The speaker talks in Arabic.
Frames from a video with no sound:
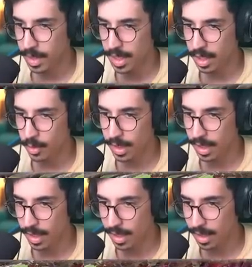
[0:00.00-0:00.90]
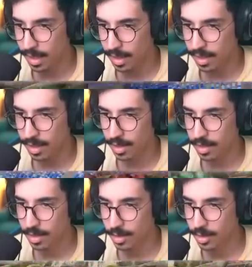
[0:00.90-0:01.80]
لا آه يا خوي لا لا لا لا
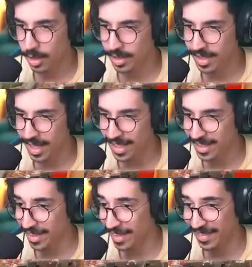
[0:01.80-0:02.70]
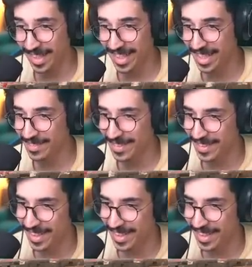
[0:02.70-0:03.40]
يا ساتر الله ابغى ينكبني